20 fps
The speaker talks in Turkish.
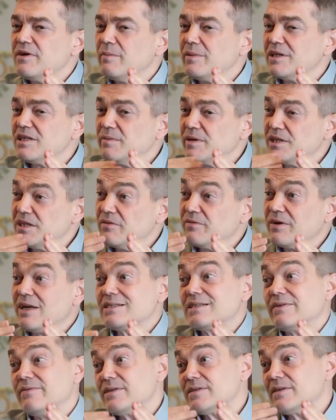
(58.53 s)
veya matematik
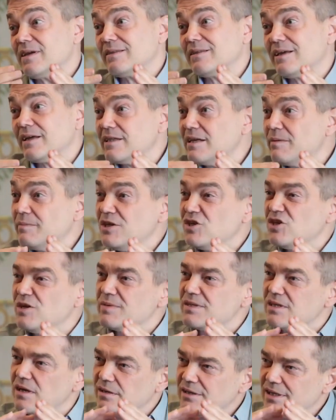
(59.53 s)
felsefesi hatta
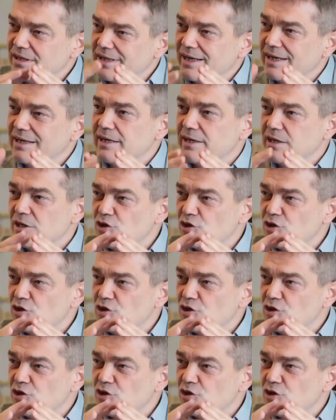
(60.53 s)
diyebileceğimiz alanlarla